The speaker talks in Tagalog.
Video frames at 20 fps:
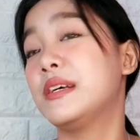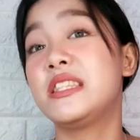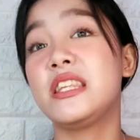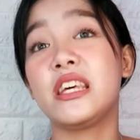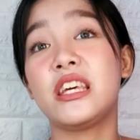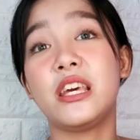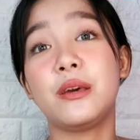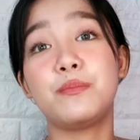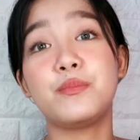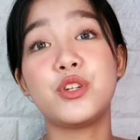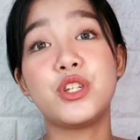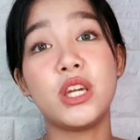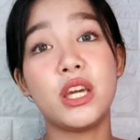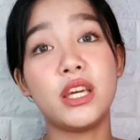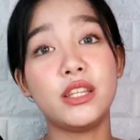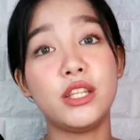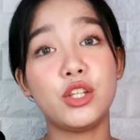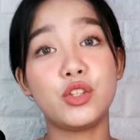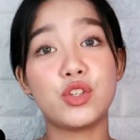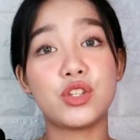masikip
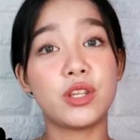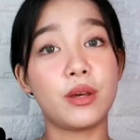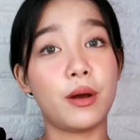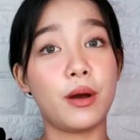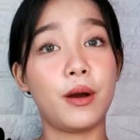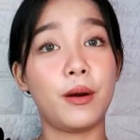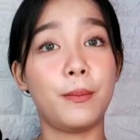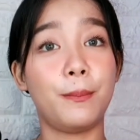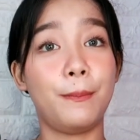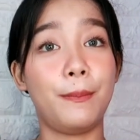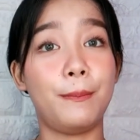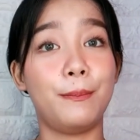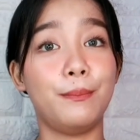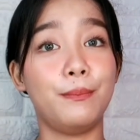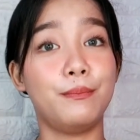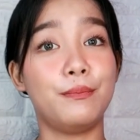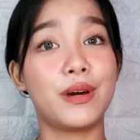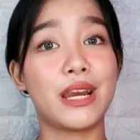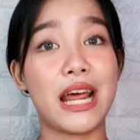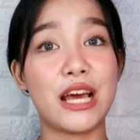siya dito sa
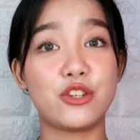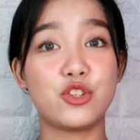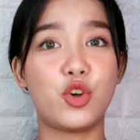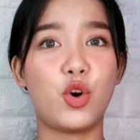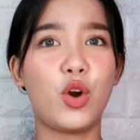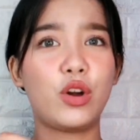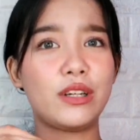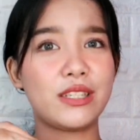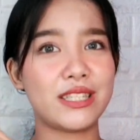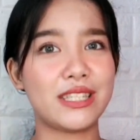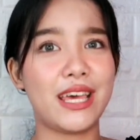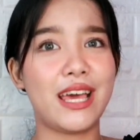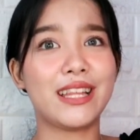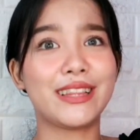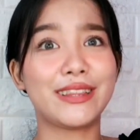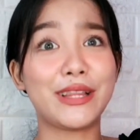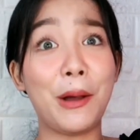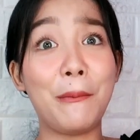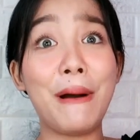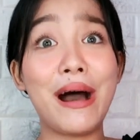braso ko kasi
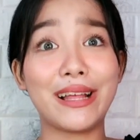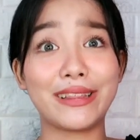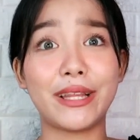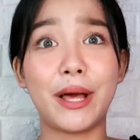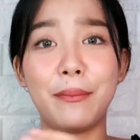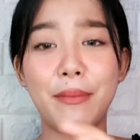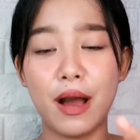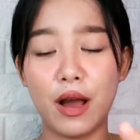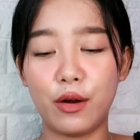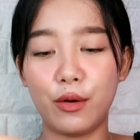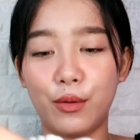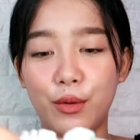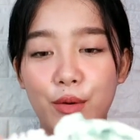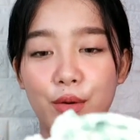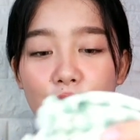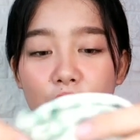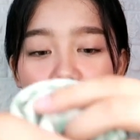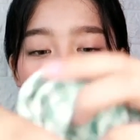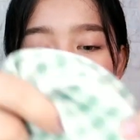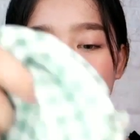ang taba-taba
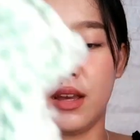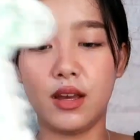ko.